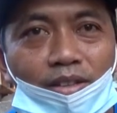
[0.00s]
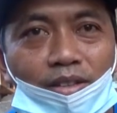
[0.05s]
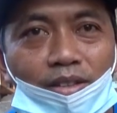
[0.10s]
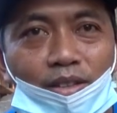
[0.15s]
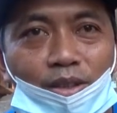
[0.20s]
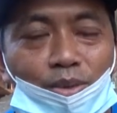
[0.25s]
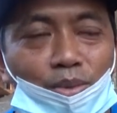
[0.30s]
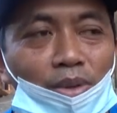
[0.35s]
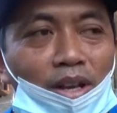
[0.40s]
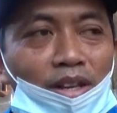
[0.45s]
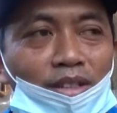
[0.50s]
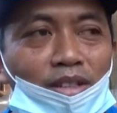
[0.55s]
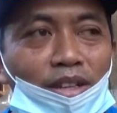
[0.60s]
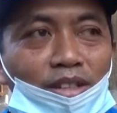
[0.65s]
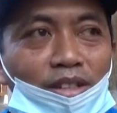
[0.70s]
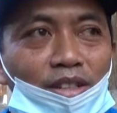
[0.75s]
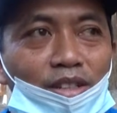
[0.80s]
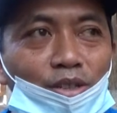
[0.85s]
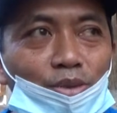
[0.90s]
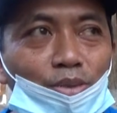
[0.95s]
Itu yang
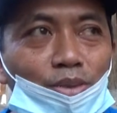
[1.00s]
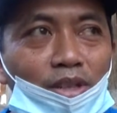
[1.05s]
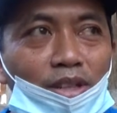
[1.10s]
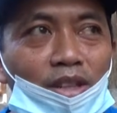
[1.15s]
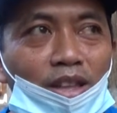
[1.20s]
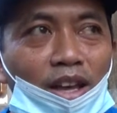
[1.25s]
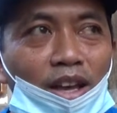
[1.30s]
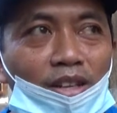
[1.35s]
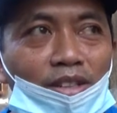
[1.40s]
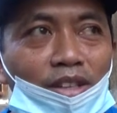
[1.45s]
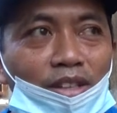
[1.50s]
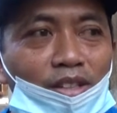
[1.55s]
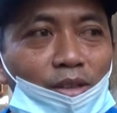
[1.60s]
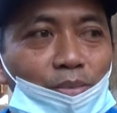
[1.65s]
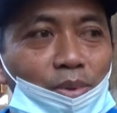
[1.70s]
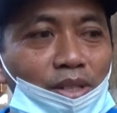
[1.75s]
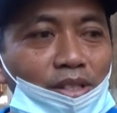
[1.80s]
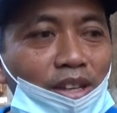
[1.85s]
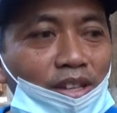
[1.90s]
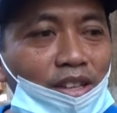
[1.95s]
jadi kesulitan. Jadi
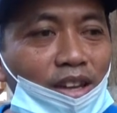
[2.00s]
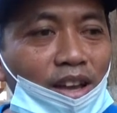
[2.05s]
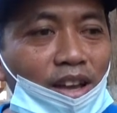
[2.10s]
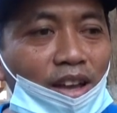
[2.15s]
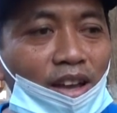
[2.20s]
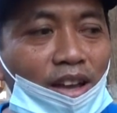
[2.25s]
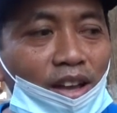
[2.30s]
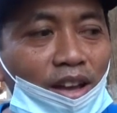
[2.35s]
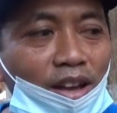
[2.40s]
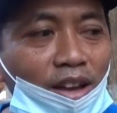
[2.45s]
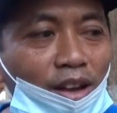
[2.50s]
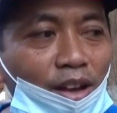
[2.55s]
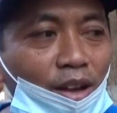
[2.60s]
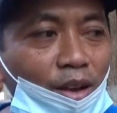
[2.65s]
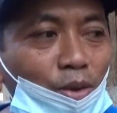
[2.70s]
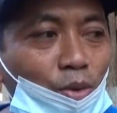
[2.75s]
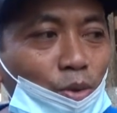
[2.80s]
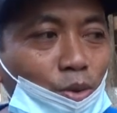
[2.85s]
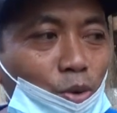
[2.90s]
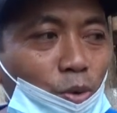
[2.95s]
bisanya
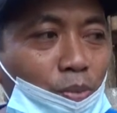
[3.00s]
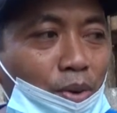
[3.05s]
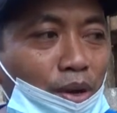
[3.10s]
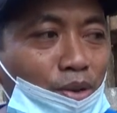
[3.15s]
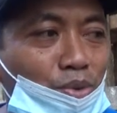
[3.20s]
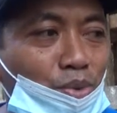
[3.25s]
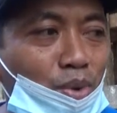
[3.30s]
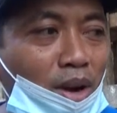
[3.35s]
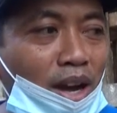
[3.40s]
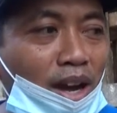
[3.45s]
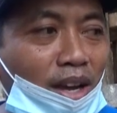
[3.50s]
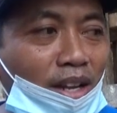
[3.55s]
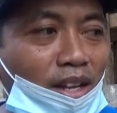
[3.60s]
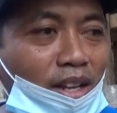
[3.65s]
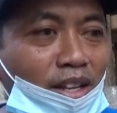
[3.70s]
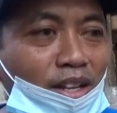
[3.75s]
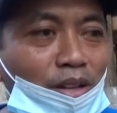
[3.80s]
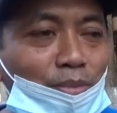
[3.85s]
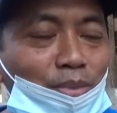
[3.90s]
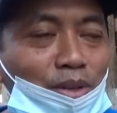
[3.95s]
untuk
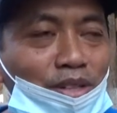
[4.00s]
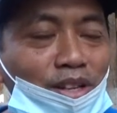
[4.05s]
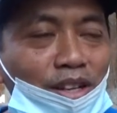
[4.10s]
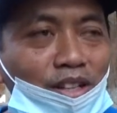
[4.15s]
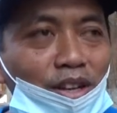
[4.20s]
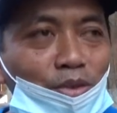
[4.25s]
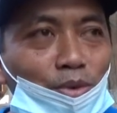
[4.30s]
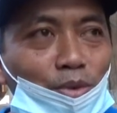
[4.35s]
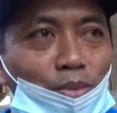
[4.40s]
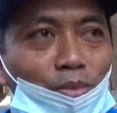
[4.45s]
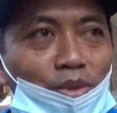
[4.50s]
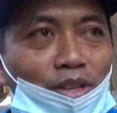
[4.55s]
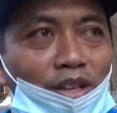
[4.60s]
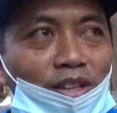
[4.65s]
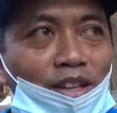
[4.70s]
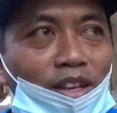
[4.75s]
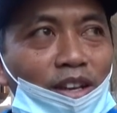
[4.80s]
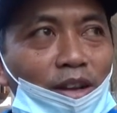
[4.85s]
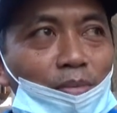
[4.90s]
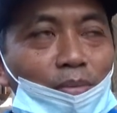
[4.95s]
Banyuwangi ini bisanya untuk
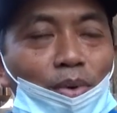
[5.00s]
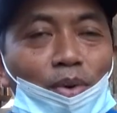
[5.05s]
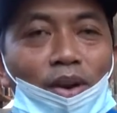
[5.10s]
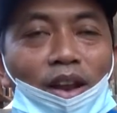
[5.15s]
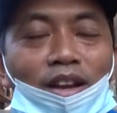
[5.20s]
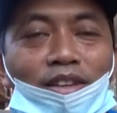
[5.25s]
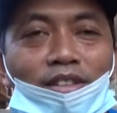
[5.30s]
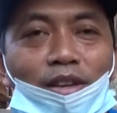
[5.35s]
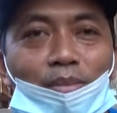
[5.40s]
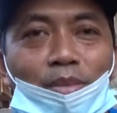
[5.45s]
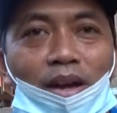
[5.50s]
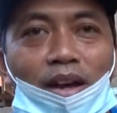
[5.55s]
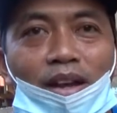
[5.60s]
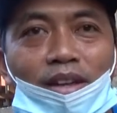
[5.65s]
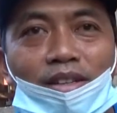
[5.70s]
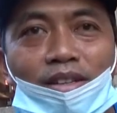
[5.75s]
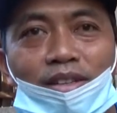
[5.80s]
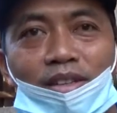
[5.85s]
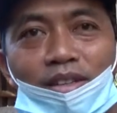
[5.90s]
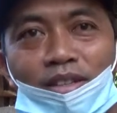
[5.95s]
menyediakan polar sama
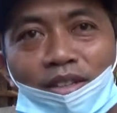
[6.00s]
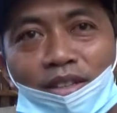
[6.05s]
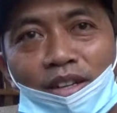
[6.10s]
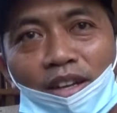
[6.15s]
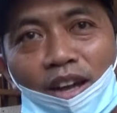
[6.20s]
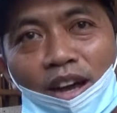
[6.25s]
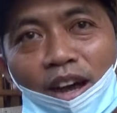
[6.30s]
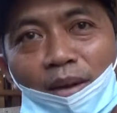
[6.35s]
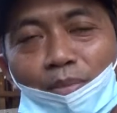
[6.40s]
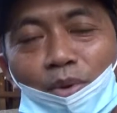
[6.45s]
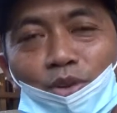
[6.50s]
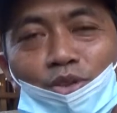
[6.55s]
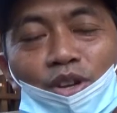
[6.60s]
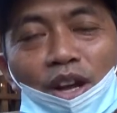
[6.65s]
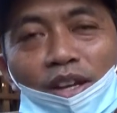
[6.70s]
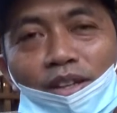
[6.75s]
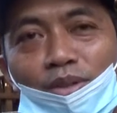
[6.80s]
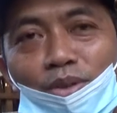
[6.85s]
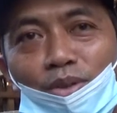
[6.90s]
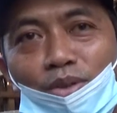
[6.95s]
ampok
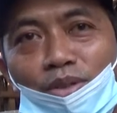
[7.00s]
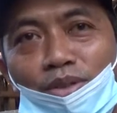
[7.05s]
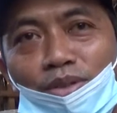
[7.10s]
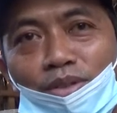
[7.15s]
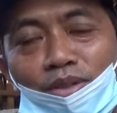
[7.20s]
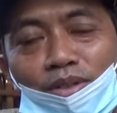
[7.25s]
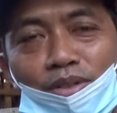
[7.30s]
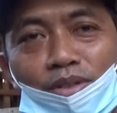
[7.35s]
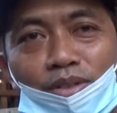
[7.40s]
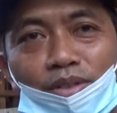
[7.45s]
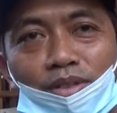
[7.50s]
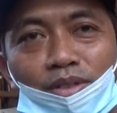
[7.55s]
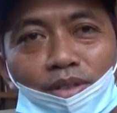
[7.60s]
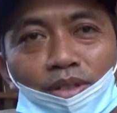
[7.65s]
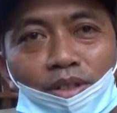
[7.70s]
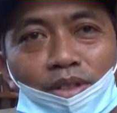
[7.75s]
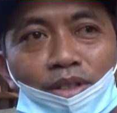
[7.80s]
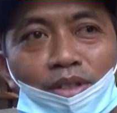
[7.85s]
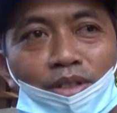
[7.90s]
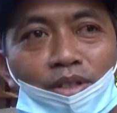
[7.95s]
jagung.
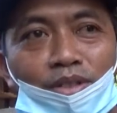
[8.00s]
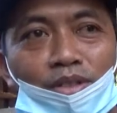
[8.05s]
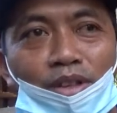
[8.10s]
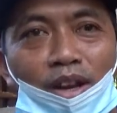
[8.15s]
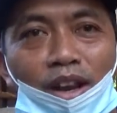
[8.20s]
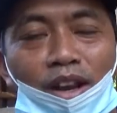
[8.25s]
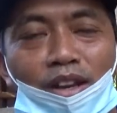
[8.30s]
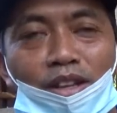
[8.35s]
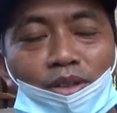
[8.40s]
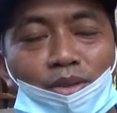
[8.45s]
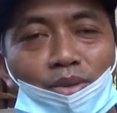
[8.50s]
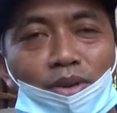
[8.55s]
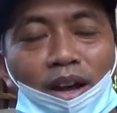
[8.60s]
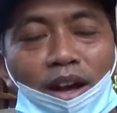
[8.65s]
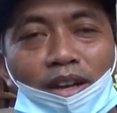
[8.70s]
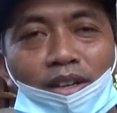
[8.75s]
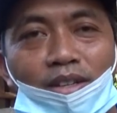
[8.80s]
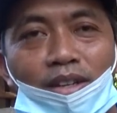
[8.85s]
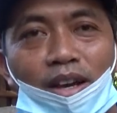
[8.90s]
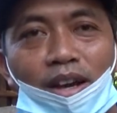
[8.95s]
Selain itu
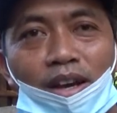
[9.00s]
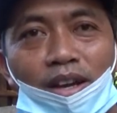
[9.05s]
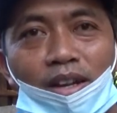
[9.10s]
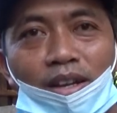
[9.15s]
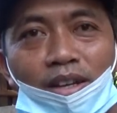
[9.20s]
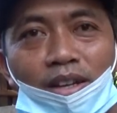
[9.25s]
nggak ada.